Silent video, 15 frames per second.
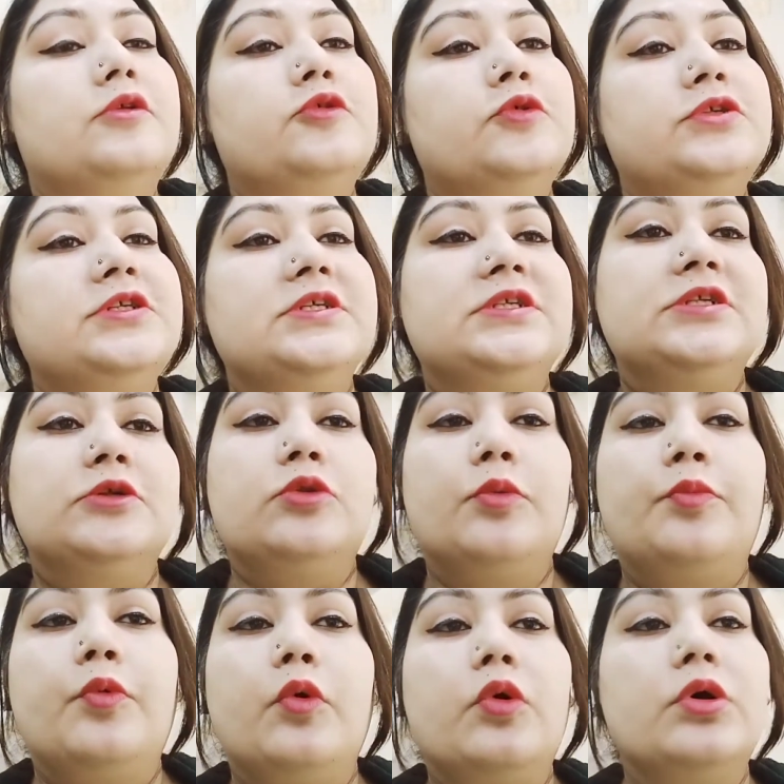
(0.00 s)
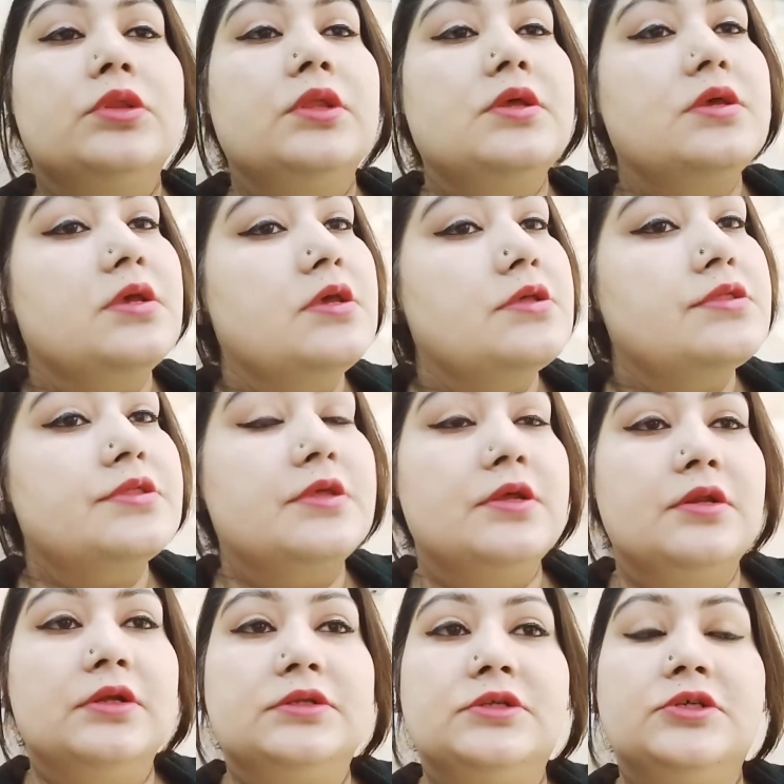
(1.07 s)
जूसेस से तो बहुत ही
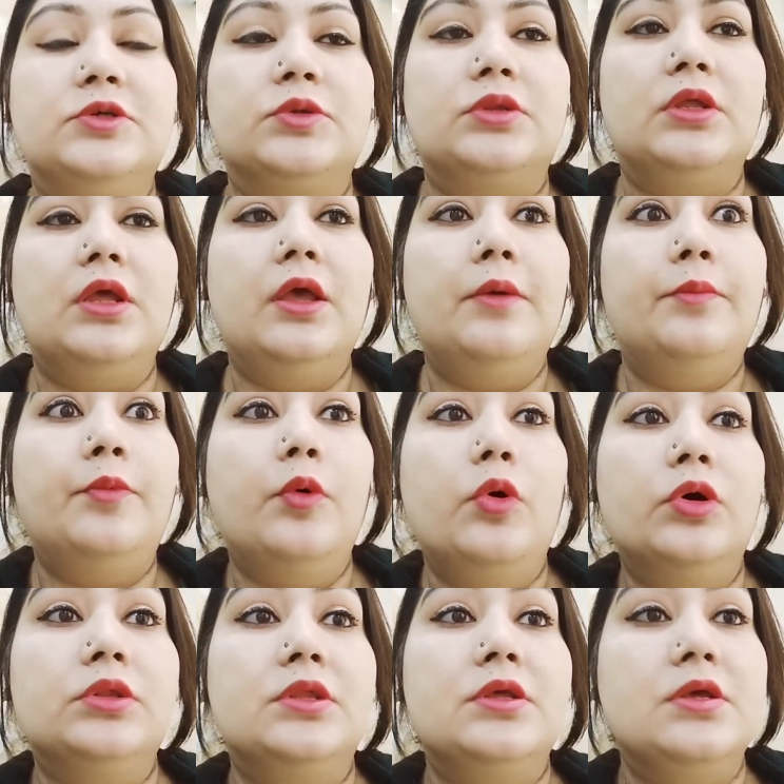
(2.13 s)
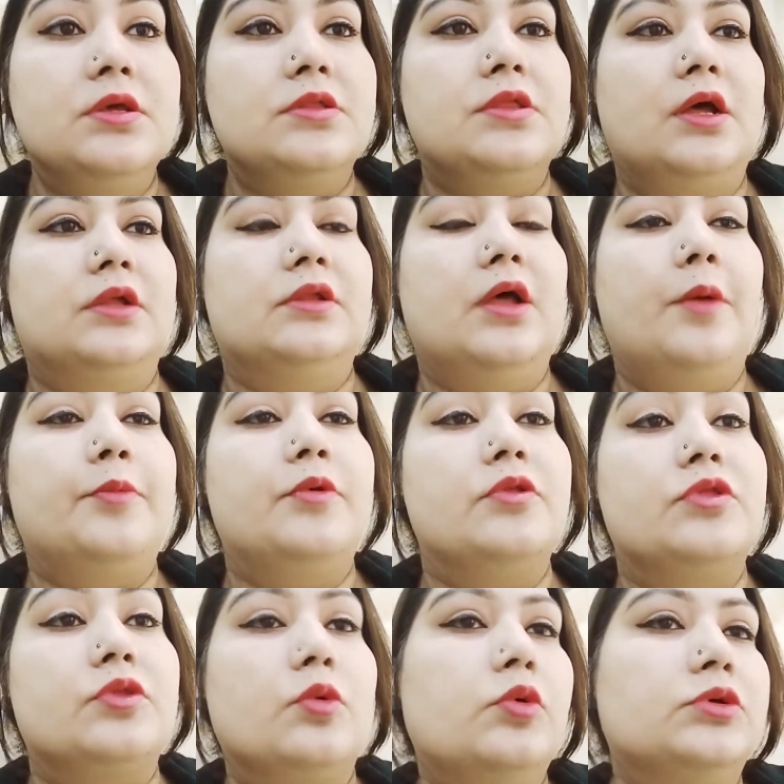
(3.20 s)
स्किन अच्छी होती है बहुत ही ज़्यादा आपकी
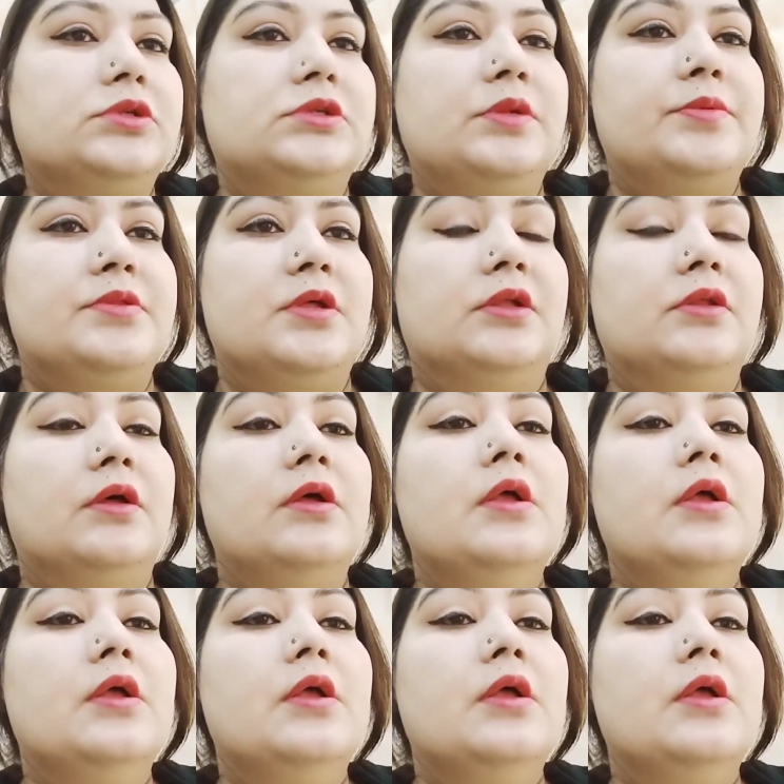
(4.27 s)
सोच से भी ज़्यादा